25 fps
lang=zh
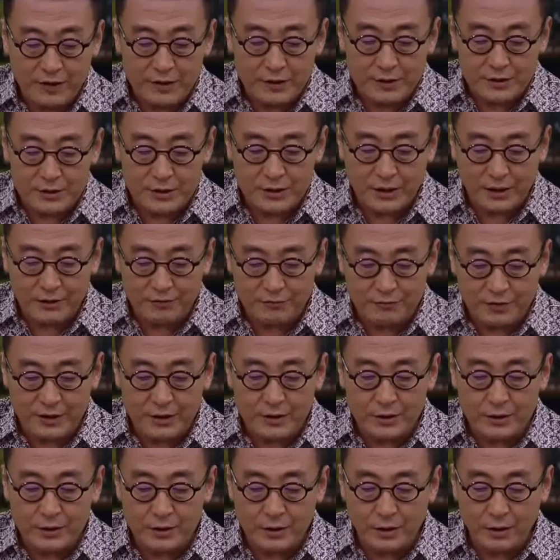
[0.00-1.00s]
为善
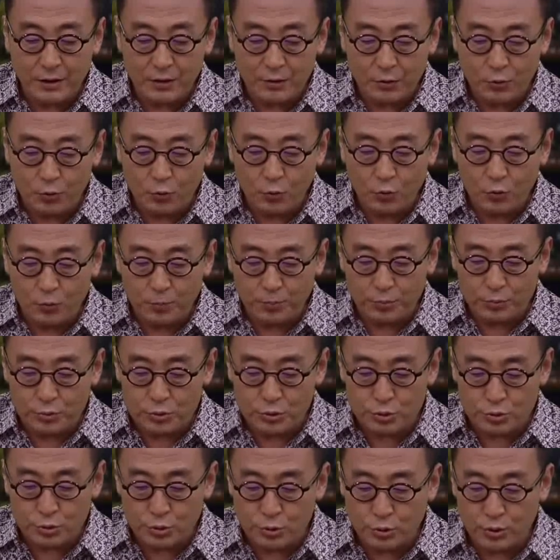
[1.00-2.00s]
为恶，孤
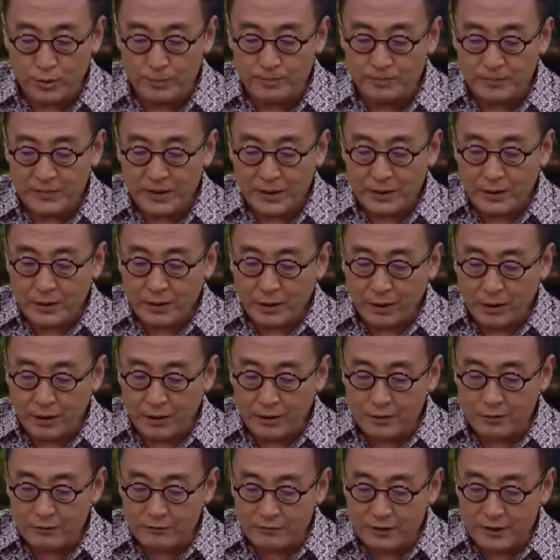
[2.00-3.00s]
不惧论，
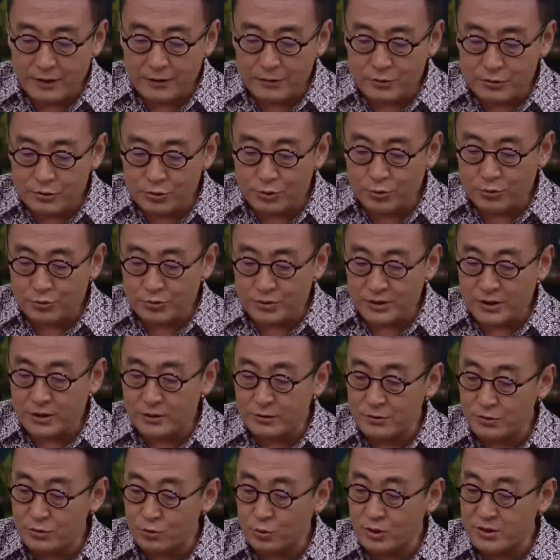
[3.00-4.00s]
而为宋
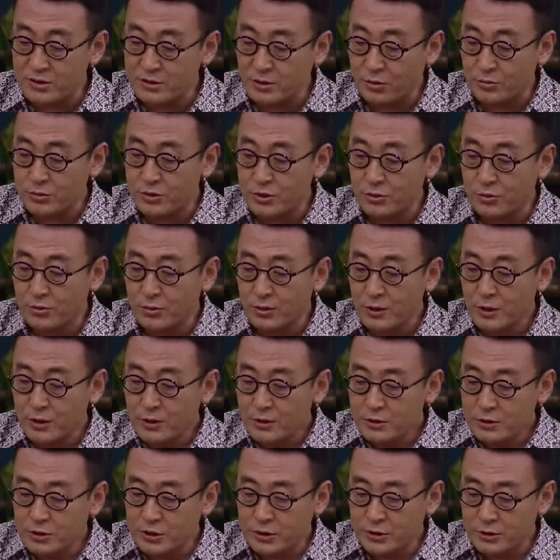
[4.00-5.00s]
人所造就，
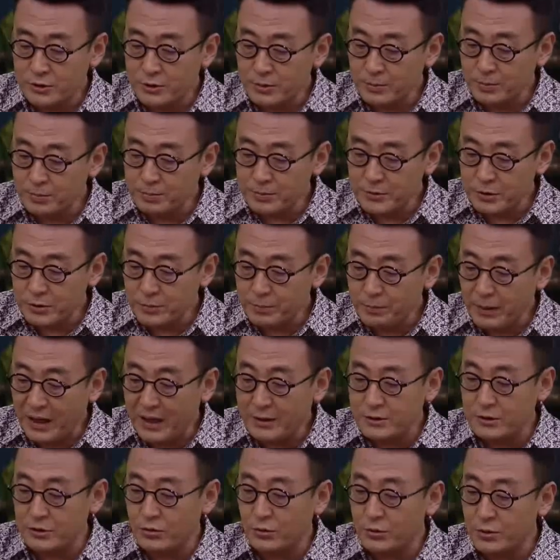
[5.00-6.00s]
十之
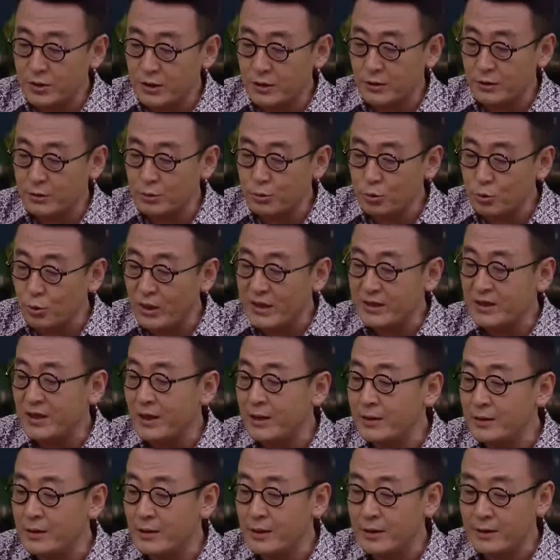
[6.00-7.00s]
八九可断
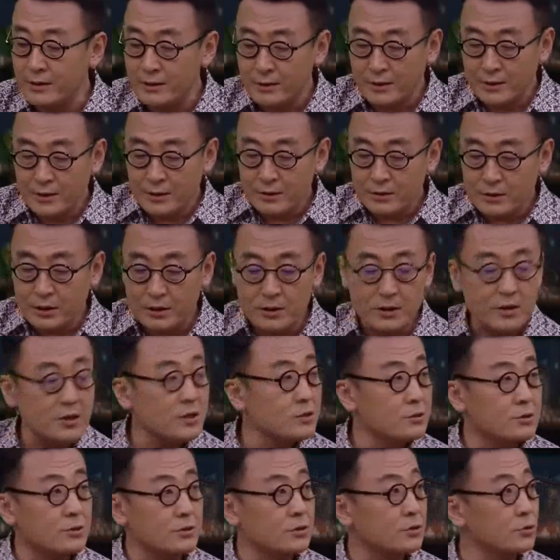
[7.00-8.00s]
言也。他的
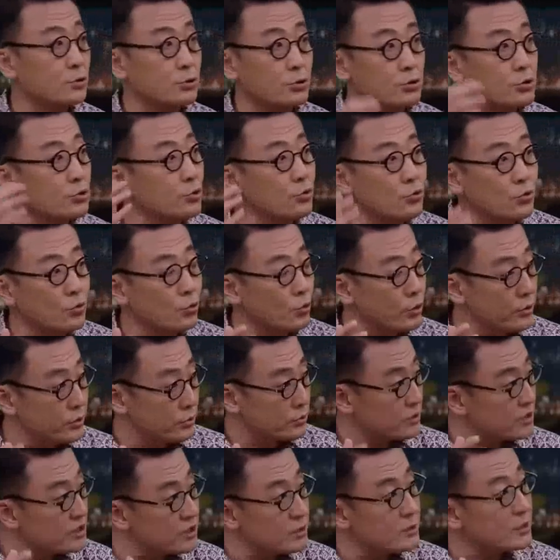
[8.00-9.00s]
意思是说，中国
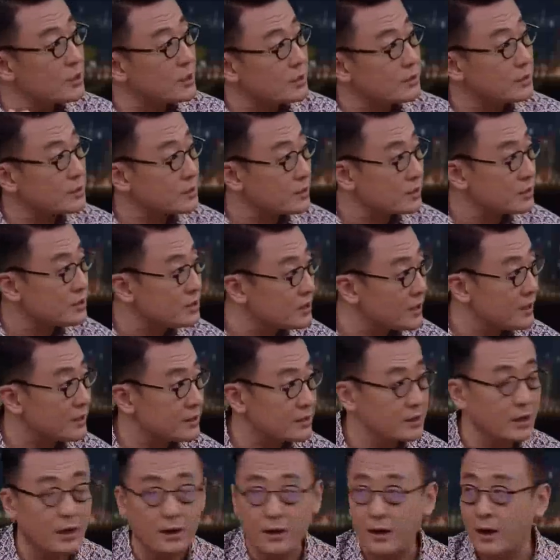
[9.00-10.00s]
有今天的这个
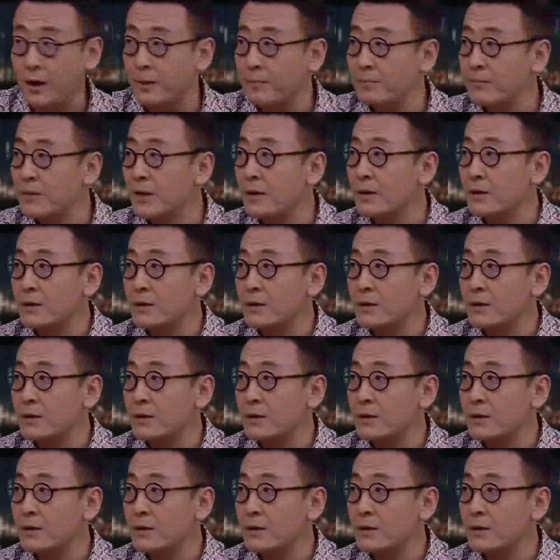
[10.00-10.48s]
现象啊。